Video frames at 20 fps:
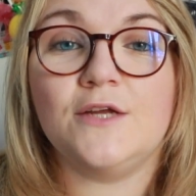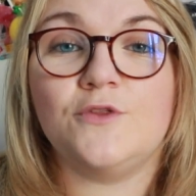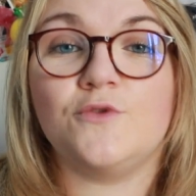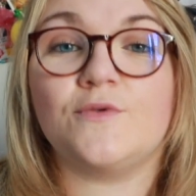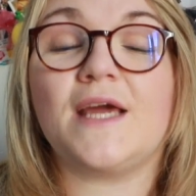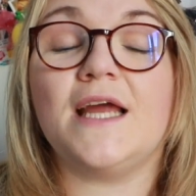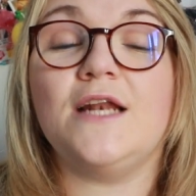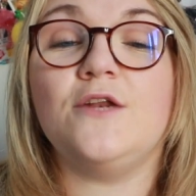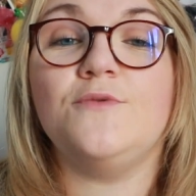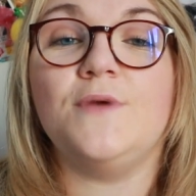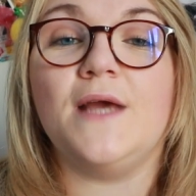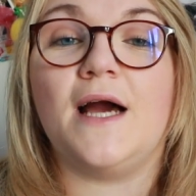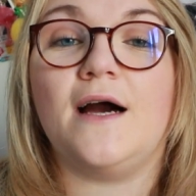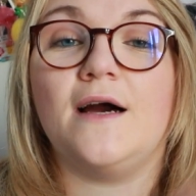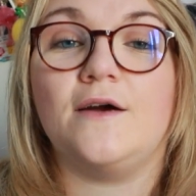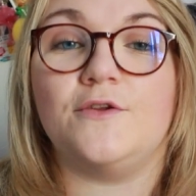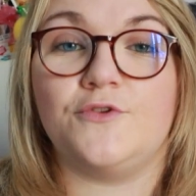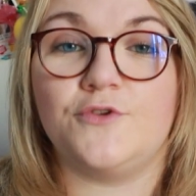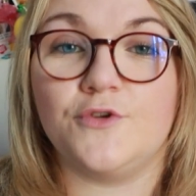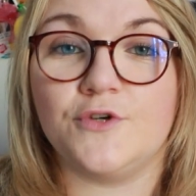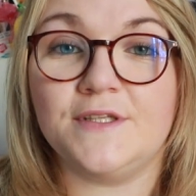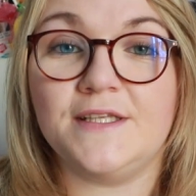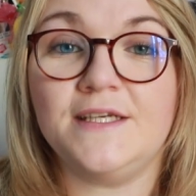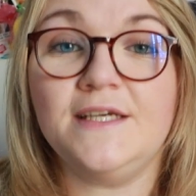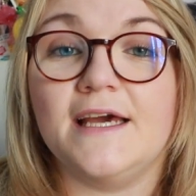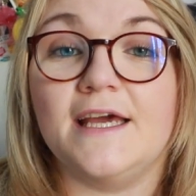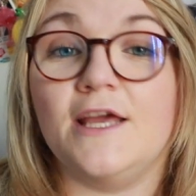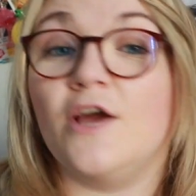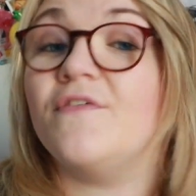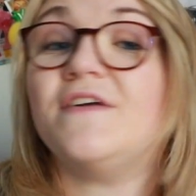Donc elle lui a
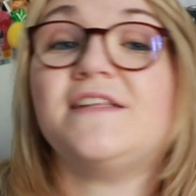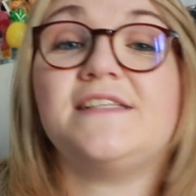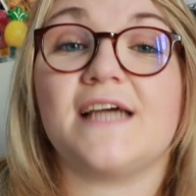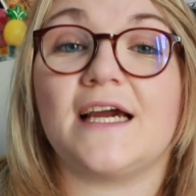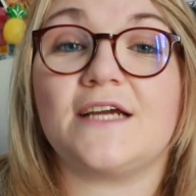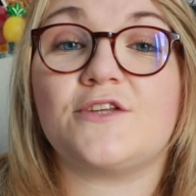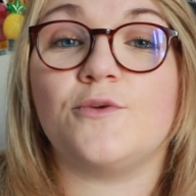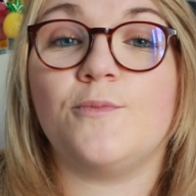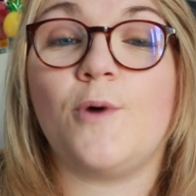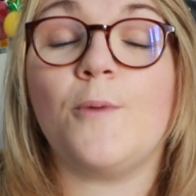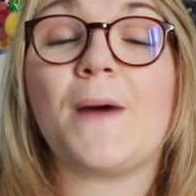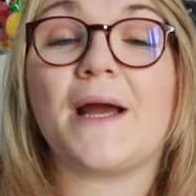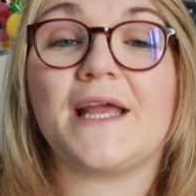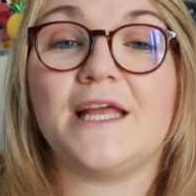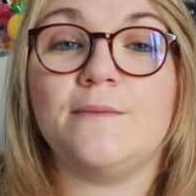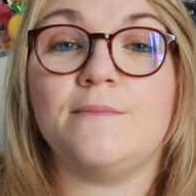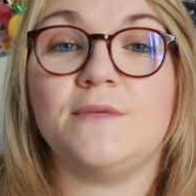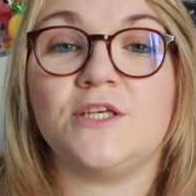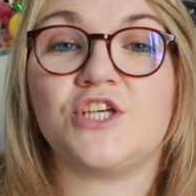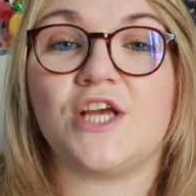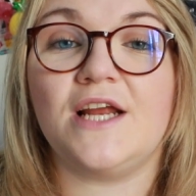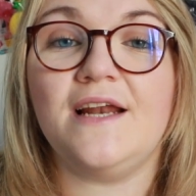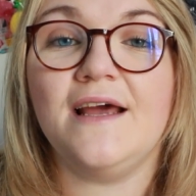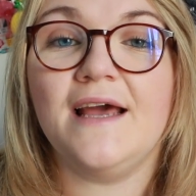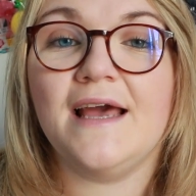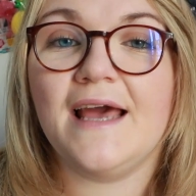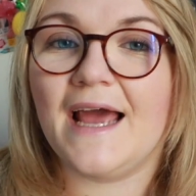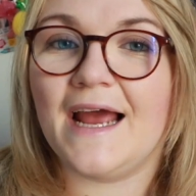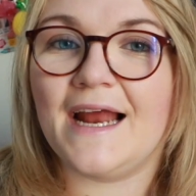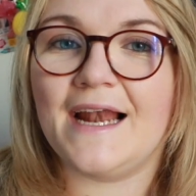donné. Et en fait directement Marianne Michel,
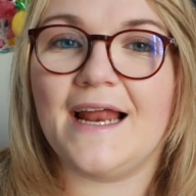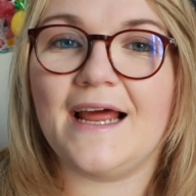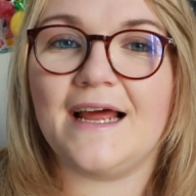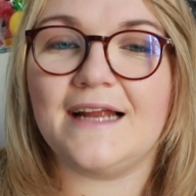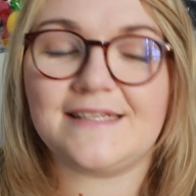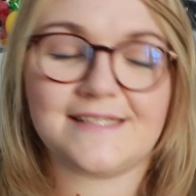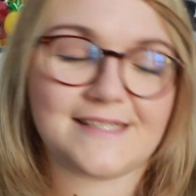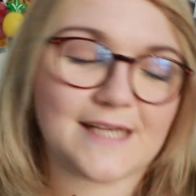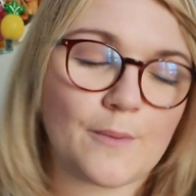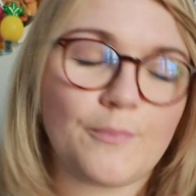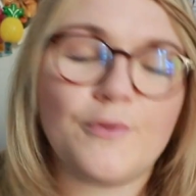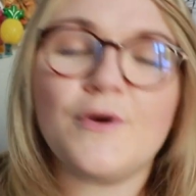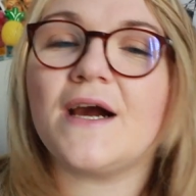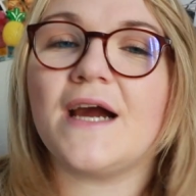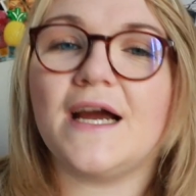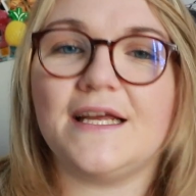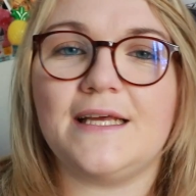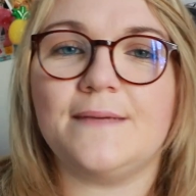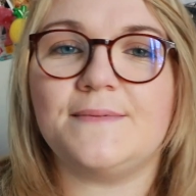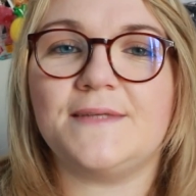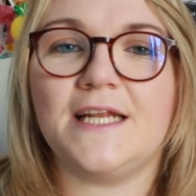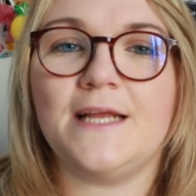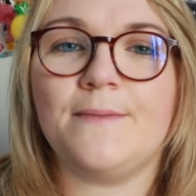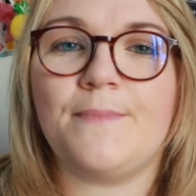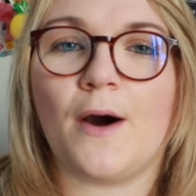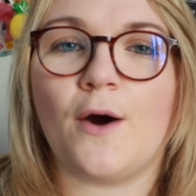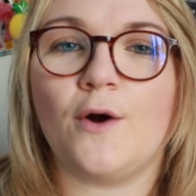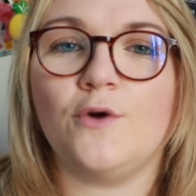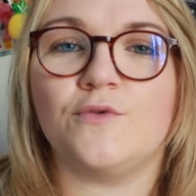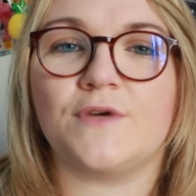elle, s'est un peu réadapté les
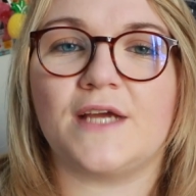paroles.